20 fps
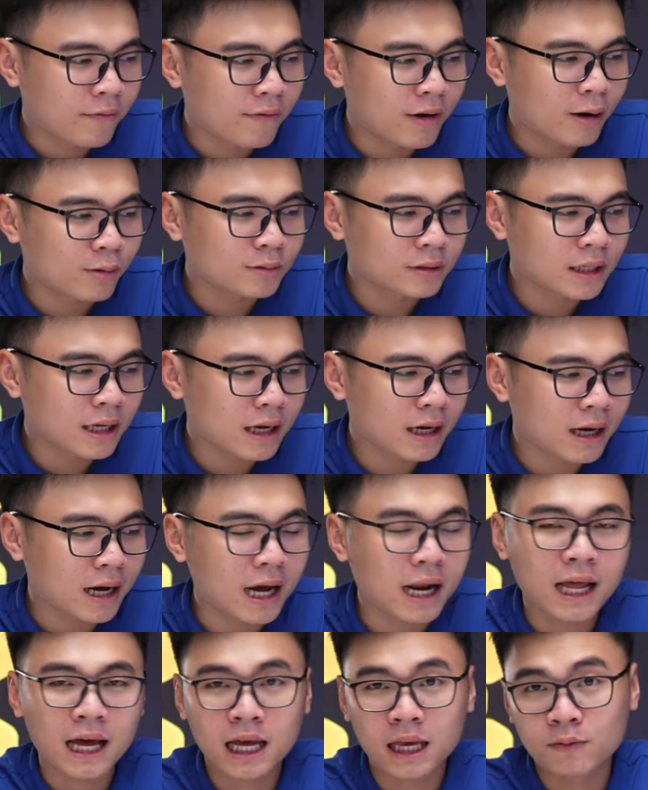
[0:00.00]
và cũng sẽ
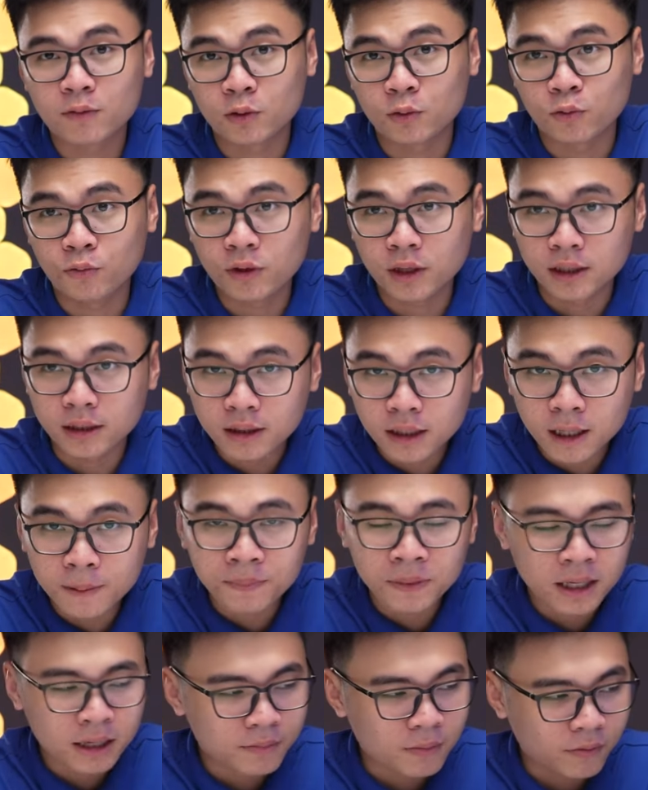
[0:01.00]
khá là hay và thú vị nữa
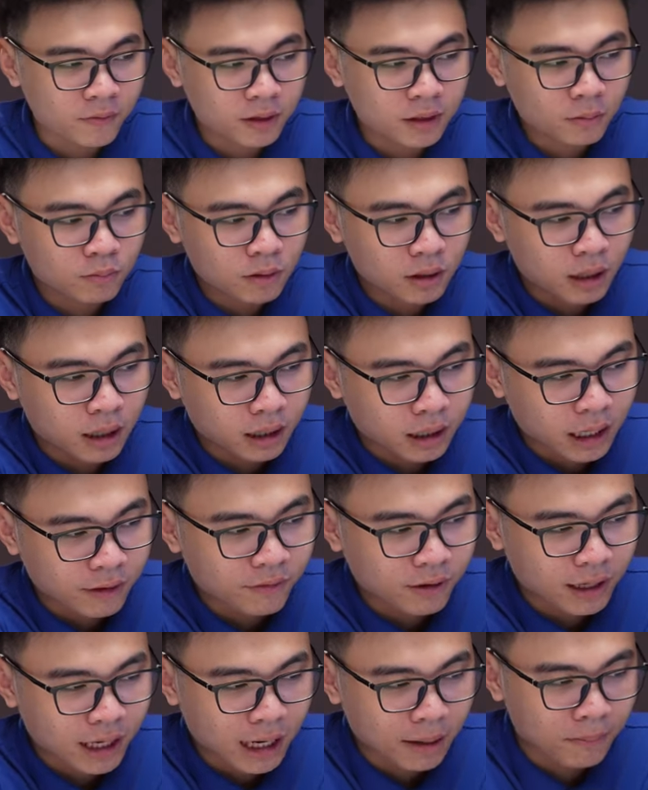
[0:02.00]
bởi vì thông thường cái
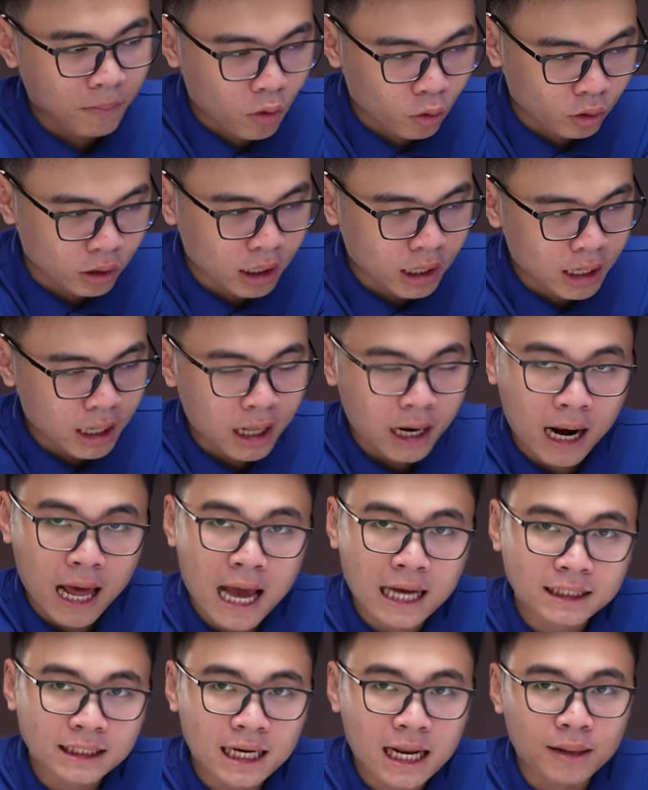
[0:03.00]
phần này một là
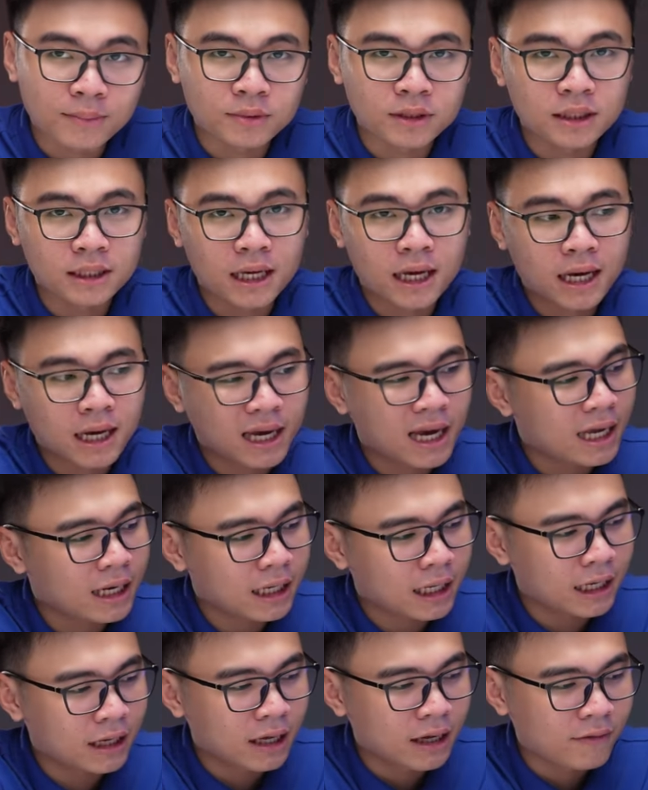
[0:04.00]
hãng sẽ làm che hết
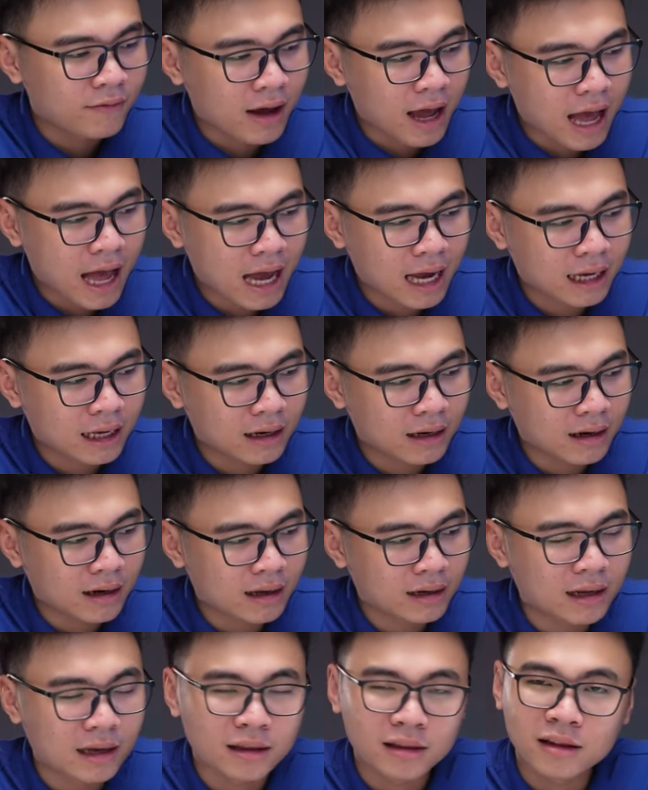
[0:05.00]
đi và hai
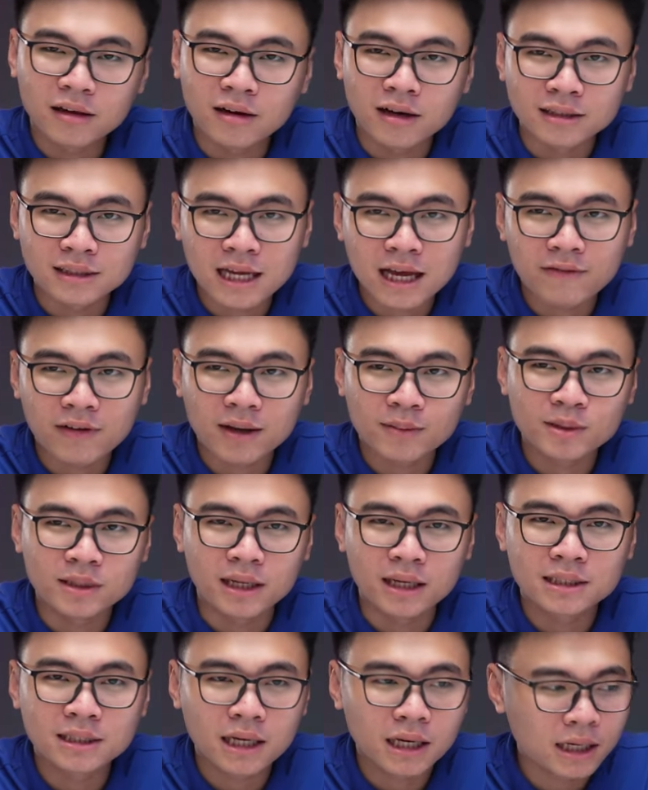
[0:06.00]
là để thừa ra và em nhìn
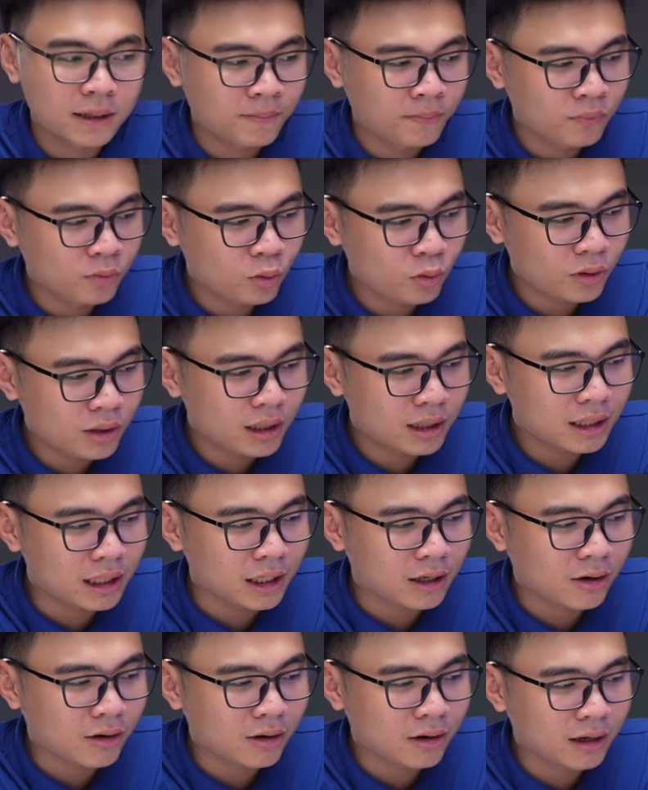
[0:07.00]
thấy dây tuy nhiên
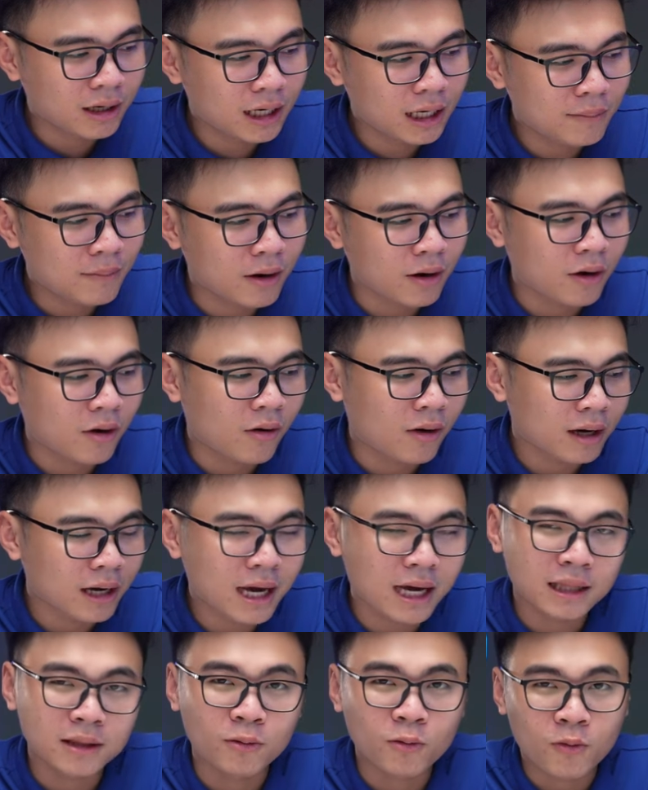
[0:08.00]
thì khi mà có cái
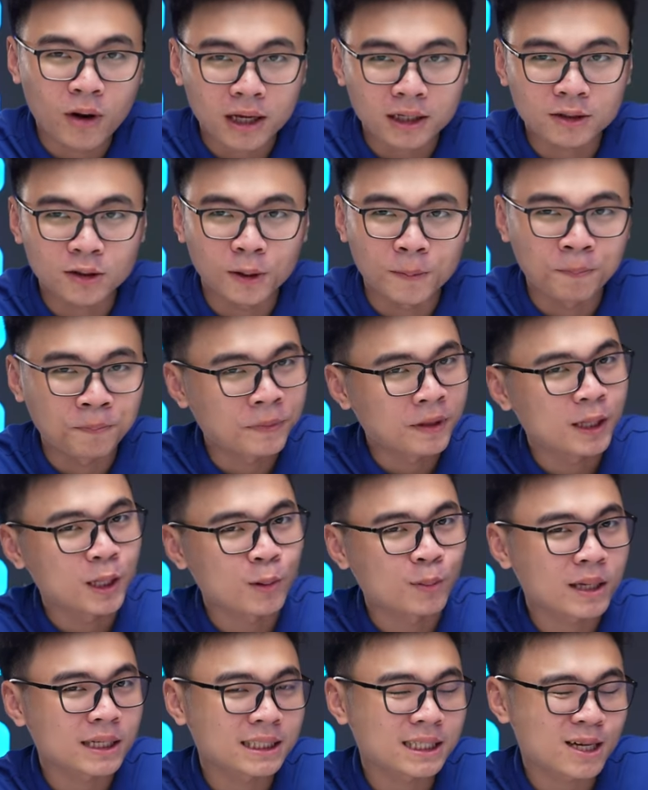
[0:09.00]
hệ thống quạt rồi
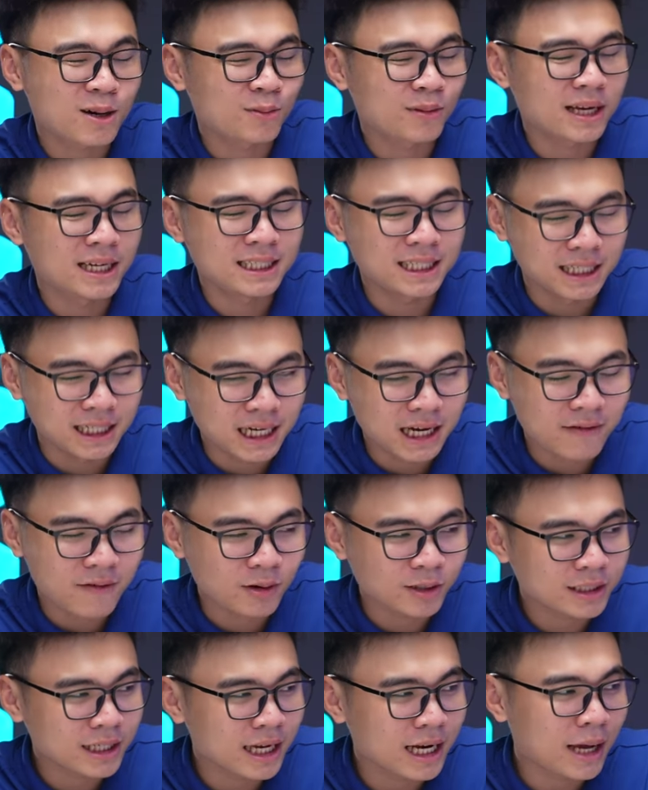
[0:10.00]
chúng ta sẽ không thấy gì nữa
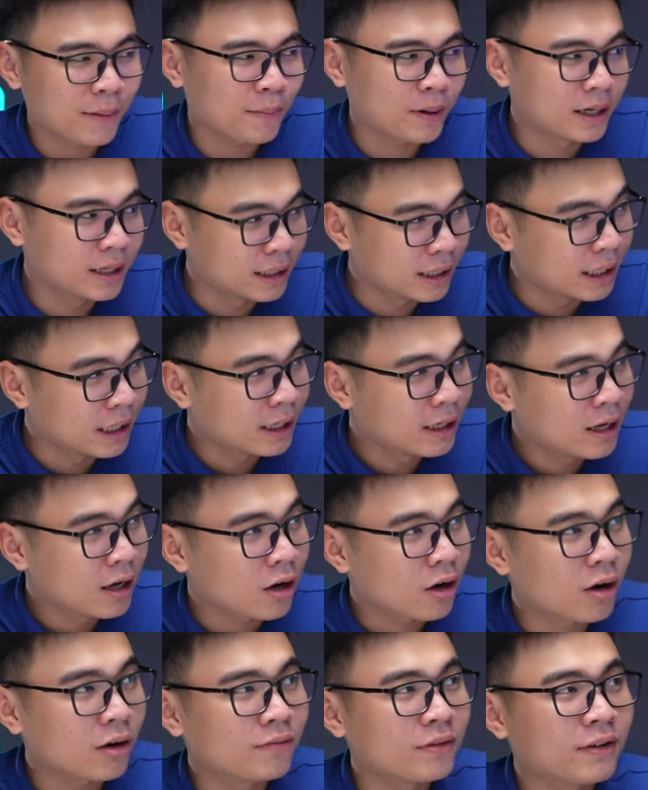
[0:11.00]
cũng sẽ đẹp hơn
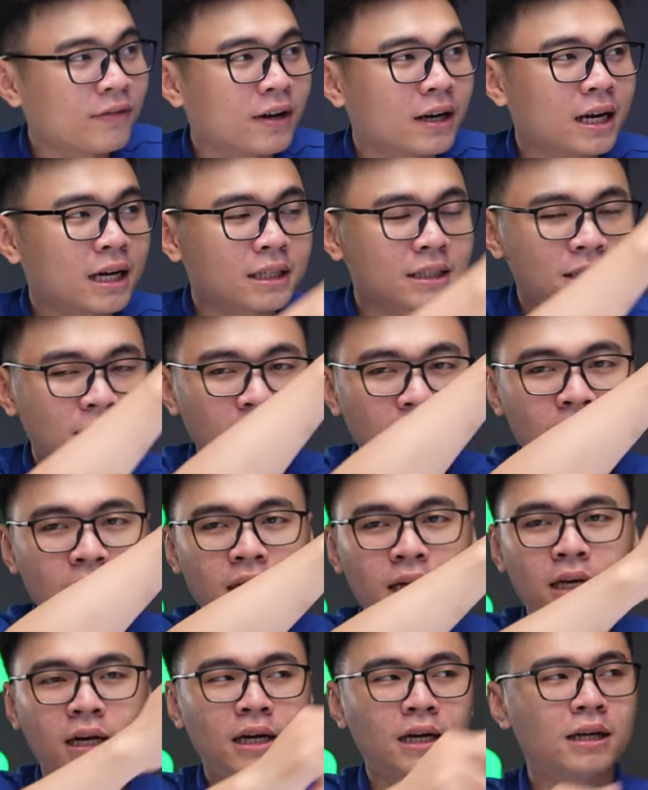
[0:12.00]
còn về phần đằng trước
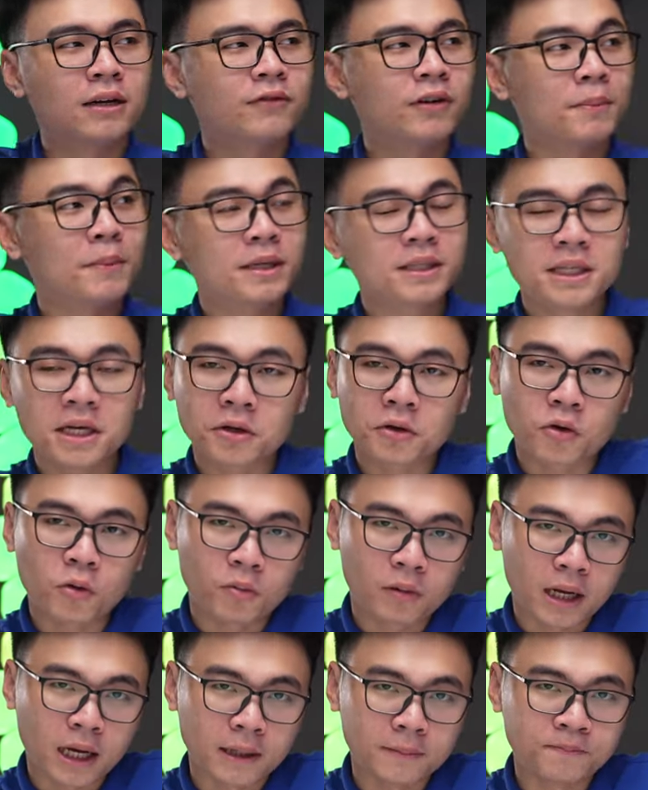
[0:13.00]
ở ờ, phần bên trên
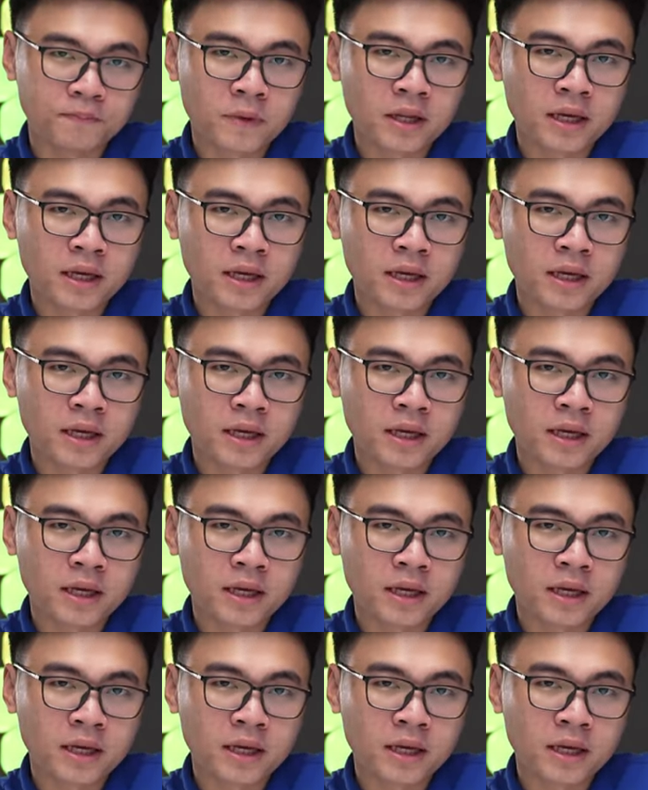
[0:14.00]
cùng này